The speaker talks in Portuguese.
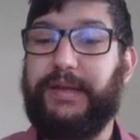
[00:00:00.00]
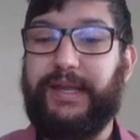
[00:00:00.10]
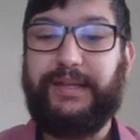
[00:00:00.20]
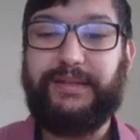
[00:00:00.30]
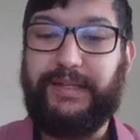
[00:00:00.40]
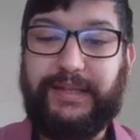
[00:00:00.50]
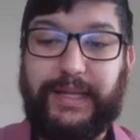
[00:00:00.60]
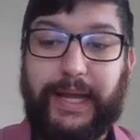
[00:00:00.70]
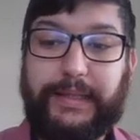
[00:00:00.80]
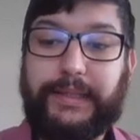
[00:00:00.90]
erre em
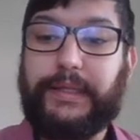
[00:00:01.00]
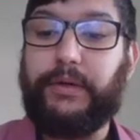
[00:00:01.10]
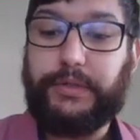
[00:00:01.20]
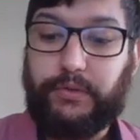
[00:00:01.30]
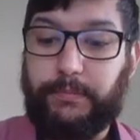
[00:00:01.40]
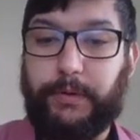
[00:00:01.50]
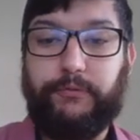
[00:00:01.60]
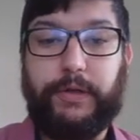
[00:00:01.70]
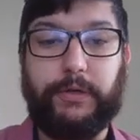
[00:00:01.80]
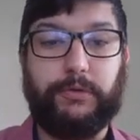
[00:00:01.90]
nada na hora de comprar um
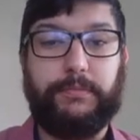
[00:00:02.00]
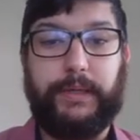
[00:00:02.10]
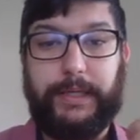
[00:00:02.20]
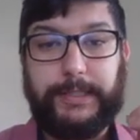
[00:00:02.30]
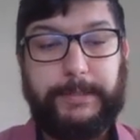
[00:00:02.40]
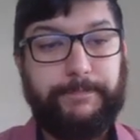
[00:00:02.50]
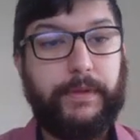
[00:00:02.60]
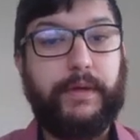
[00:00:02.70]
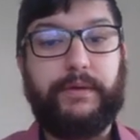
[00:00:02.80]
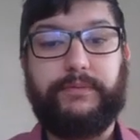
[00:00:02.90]
veículo, beleza?
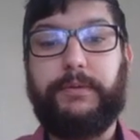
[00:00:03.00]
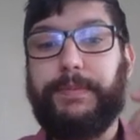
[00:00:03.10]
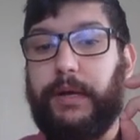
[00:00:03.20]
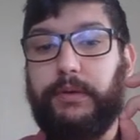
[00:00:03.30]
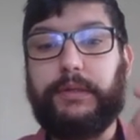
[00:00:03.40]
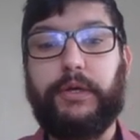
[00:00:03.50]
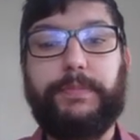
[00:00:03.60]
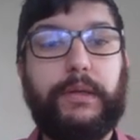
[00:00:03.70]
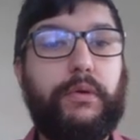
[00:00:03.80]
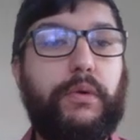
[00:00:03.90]
Vamos para a aula então
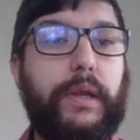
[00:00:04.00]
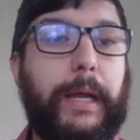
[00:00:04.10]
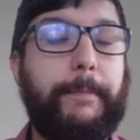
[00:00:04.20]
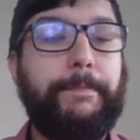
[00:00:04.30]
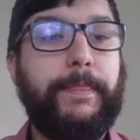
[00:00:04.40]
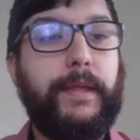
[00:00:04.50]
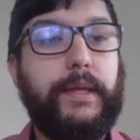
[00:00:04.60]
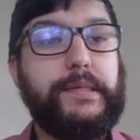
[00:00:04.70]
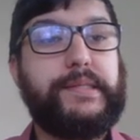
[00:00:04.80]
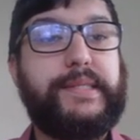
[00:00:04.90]
para não enrolar.
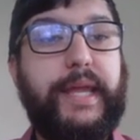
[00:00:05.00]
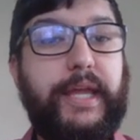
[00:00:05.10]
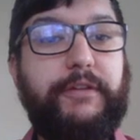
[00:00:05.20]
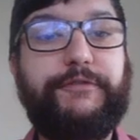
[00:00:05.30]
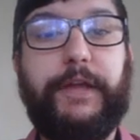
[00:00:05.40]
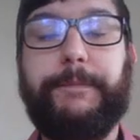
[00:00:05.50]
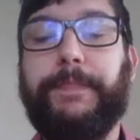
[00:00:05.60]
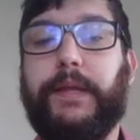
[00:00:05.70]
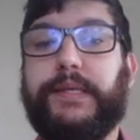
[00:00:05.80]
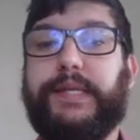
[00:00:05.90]
CRV.
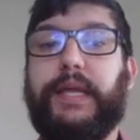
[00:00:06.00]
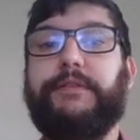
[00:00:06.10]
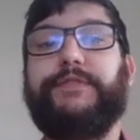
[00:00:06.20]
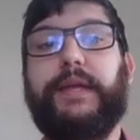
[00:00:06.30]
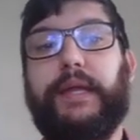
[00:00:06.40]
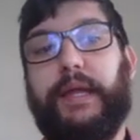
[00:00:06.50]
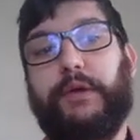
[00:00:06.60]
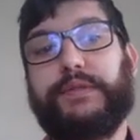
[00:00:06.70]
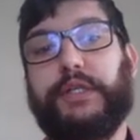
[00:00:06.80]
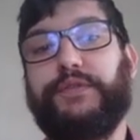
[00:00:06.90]
CRV é
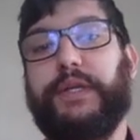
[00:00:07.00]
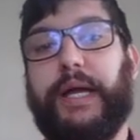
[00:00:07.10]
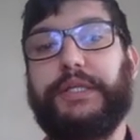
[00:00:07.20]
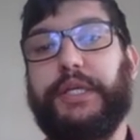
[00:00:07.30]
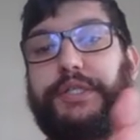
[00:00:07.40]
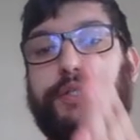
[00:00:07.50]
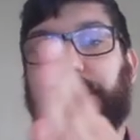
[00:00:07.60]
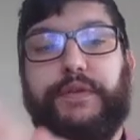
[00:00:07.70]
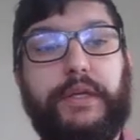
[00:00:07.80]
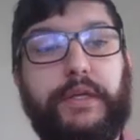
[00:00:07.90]
o certificado de registro
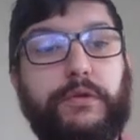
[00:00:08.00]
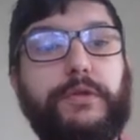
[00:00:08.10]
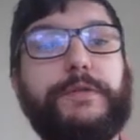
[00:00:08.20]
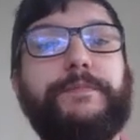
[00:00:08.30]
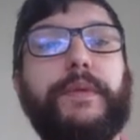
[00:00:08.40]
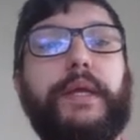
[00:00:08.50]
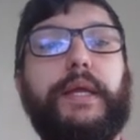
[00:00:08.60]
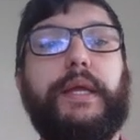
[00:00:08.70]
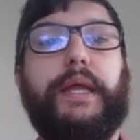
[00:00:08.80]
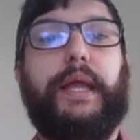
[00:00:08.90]
de veículos.
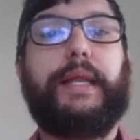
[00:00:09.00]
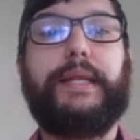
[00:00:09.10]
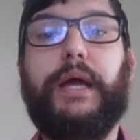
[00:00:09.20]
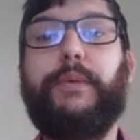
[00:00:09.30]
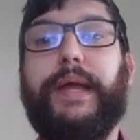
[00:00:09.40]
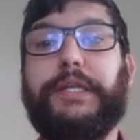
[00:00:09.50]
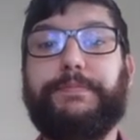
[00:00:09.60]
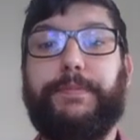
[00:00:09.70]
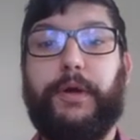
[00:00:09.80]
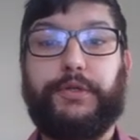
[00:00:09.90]
Ele não é de
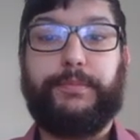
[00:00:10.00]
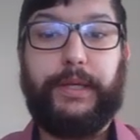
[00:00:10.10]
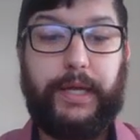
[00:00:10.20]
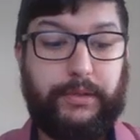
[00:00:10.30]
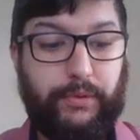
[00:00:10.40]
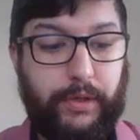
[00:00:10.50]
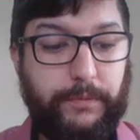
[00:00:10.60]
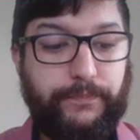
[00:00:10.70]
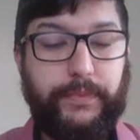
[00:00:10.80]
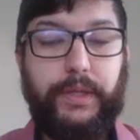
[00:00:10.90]
porte obrigatório